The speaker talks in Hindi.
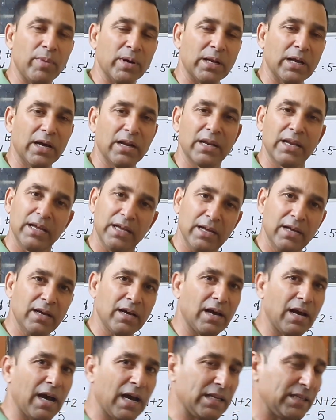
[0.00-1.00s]
बनाने हैं
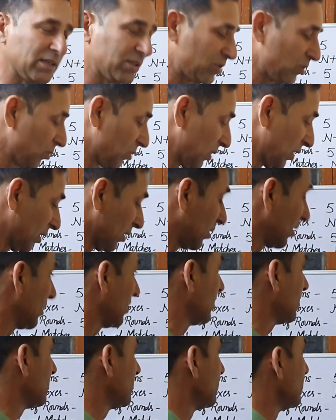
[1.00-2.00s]
आइए शुरू करते
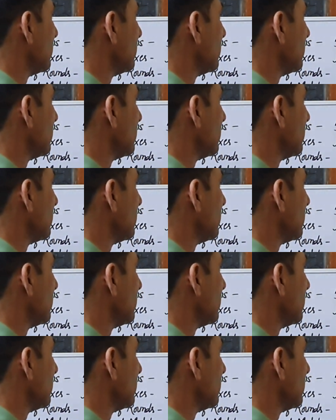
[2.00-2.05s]
हैं